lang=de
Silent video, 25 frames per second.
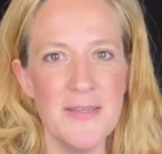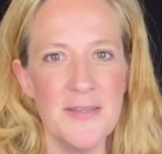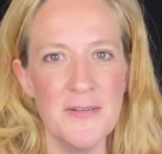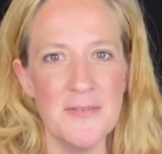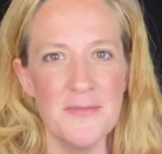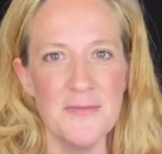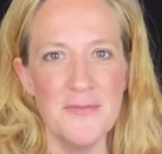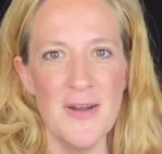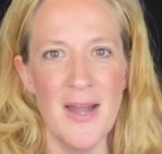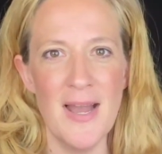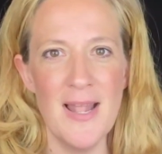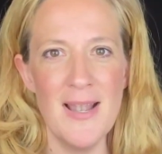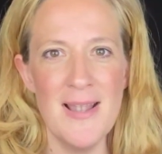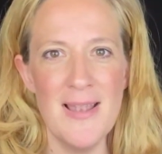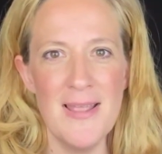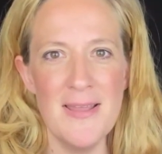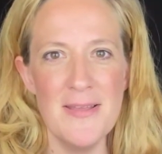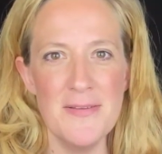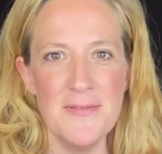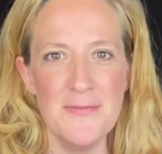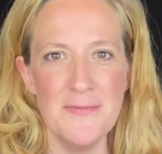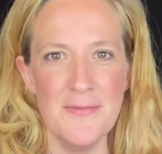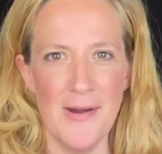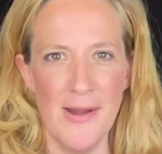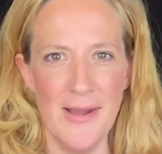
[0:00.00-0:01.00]

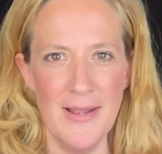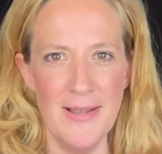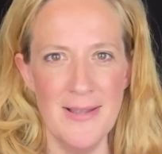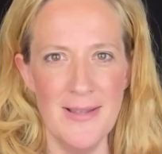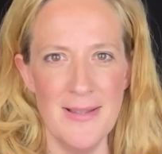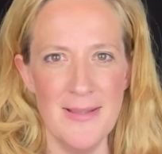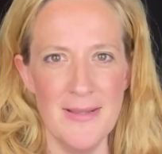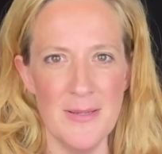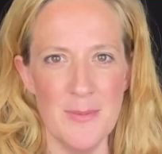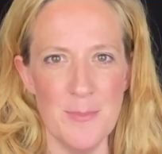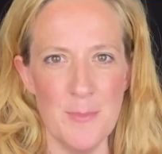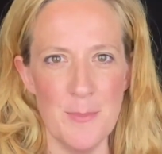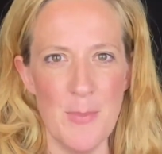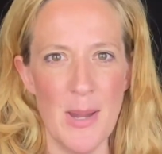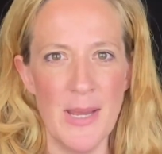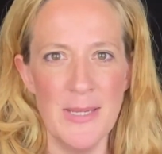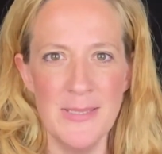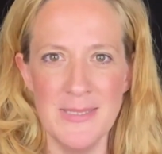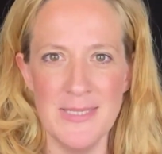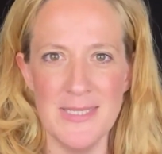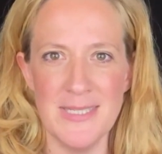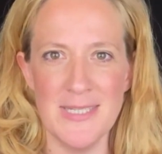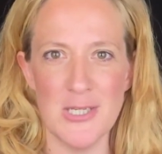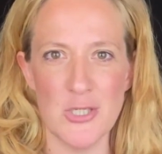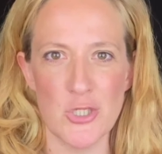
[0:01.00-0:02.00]
Walle, Walle,
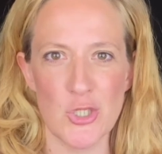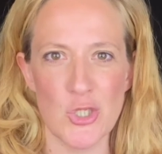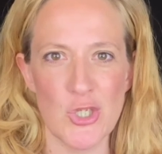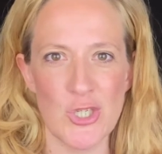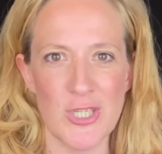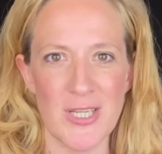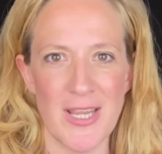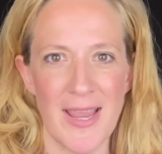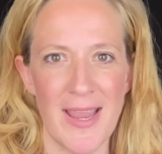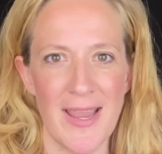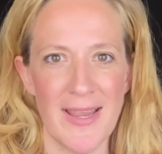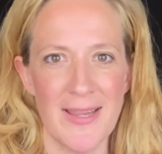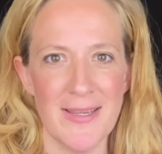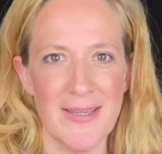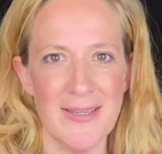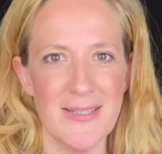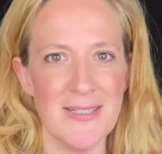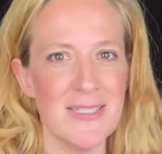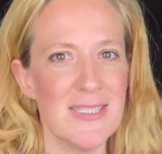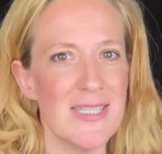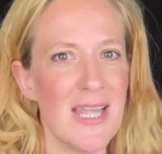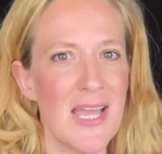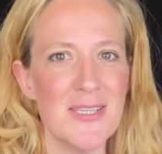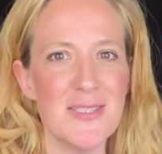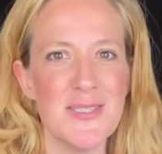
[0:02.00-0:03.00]
manche Strecke,
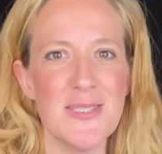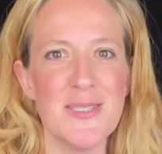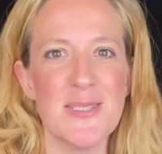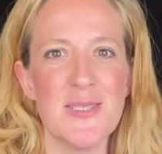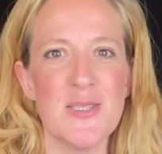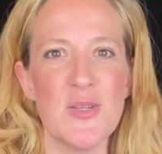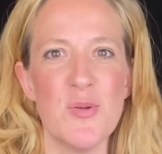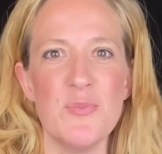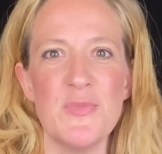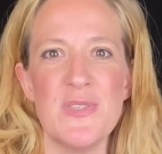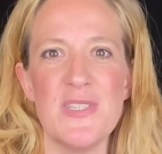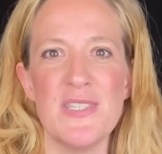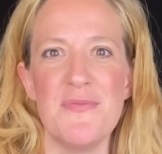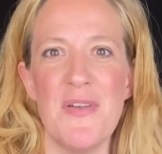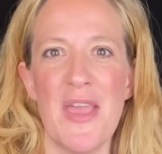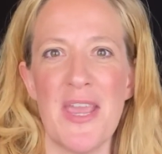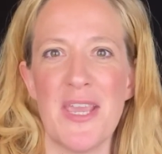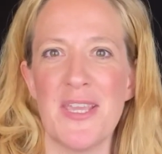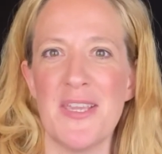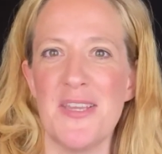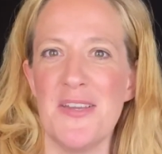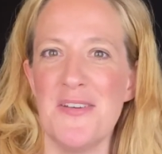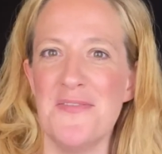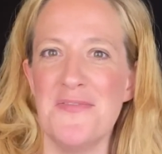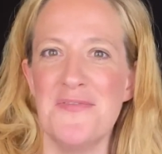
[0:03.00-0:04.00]
das zum
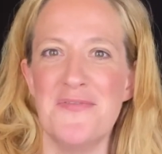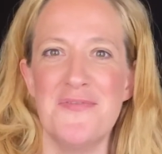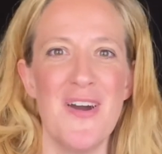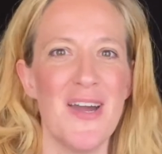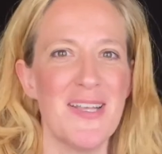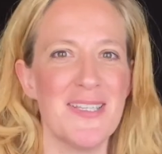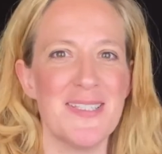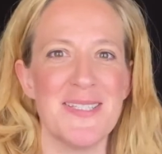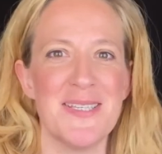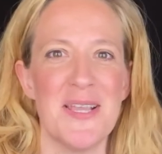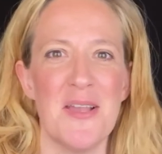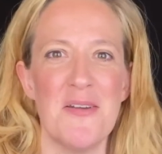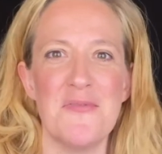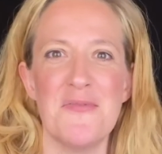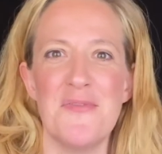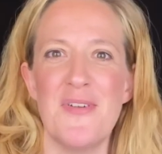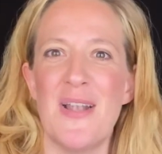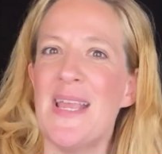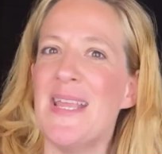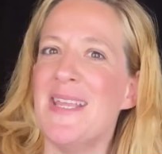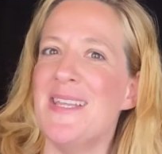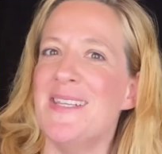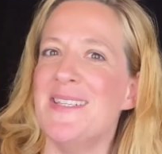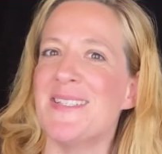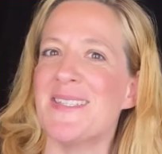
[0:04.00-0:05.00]
Zwecke Wasser
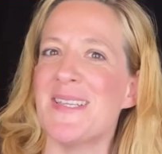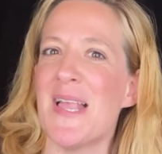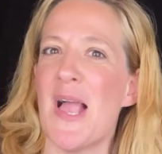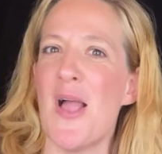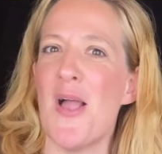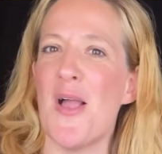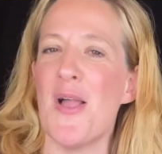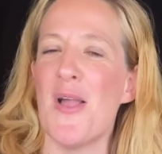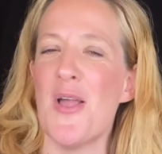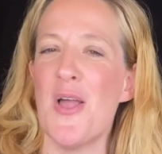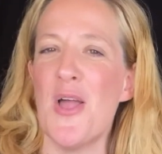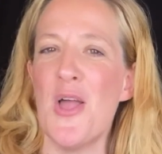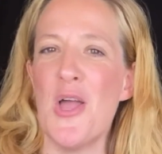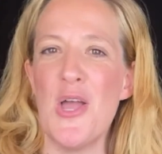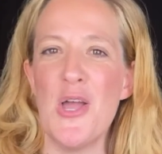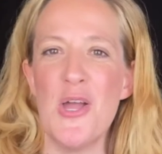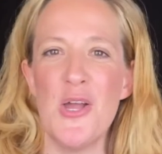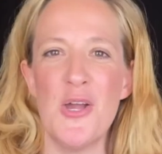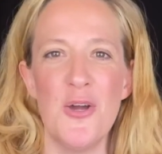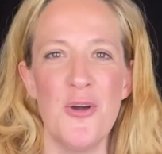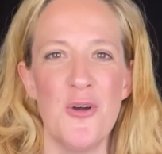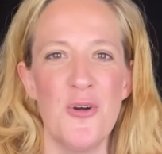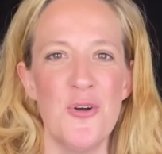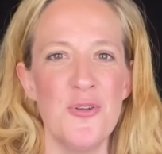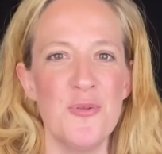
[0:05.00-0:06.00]
fließe
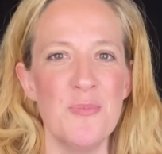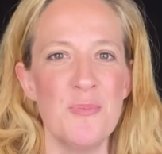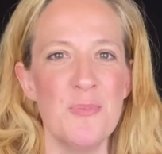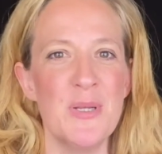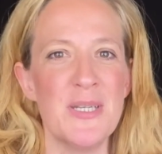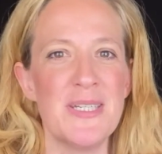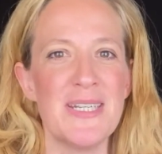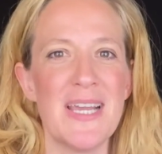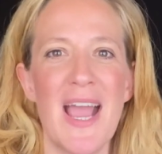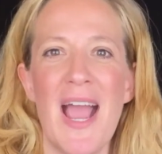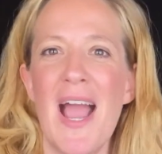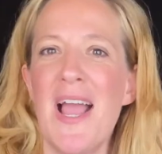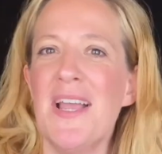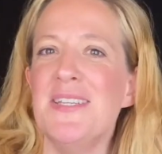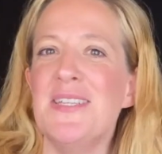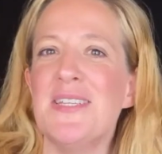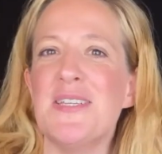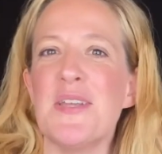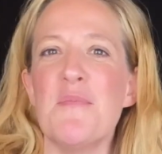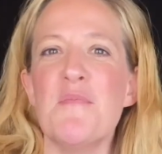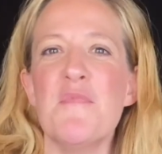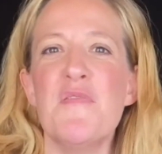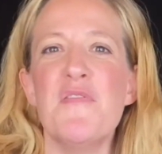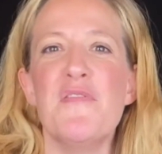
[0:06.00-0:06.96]
und mit reichem,